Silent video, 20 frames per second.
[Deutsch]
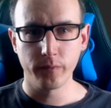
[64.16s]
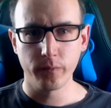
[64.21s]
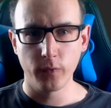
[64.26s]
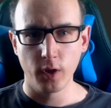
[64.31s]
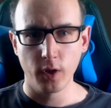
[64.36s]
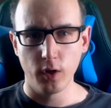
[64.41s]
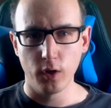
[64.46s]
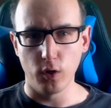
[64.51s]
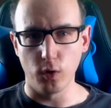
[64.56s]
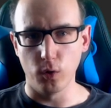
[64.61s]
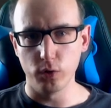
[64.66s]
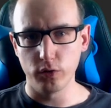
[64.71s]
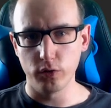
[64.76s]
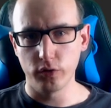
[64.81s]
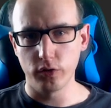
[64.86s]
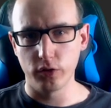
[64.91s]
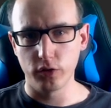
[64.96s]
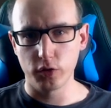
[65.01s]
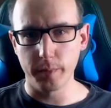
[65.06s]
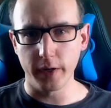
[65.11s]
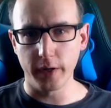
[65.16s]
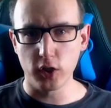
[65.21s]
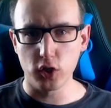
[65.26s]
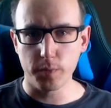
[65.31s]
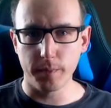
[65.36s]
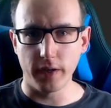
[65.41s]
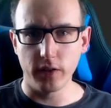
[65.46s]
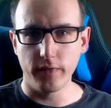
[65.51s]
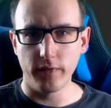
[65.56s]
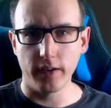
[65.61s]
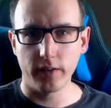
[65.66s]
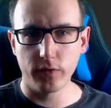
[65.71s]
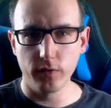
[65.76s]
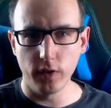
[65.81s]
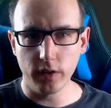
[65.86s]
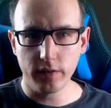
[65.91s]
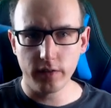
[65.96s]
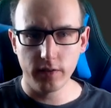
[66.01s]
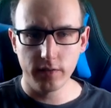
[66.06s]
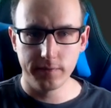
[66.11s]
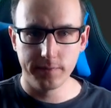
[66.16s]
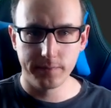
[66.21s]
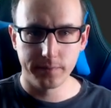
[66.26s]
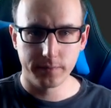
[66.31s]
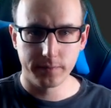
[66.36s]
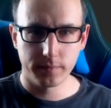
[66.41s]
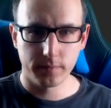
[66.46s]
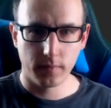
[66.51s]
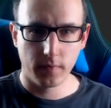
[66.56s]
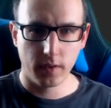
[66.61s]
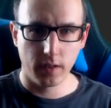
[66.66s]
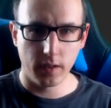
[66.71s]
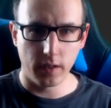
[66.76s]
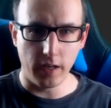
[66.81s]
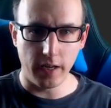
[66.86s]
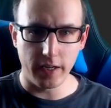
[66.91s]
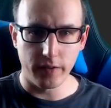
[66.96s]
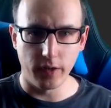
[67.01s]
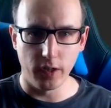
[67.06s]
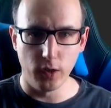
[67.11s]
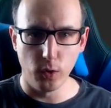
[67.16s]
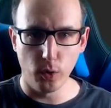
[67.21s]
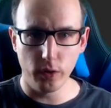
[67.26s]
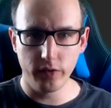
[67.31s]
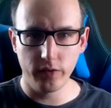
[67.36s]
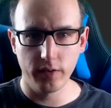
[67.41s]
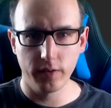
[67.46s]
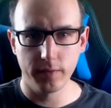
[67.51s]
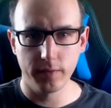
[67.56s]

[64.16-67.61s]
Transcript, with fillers: Und ich bin gespannt, wer es wird. Legen wir los.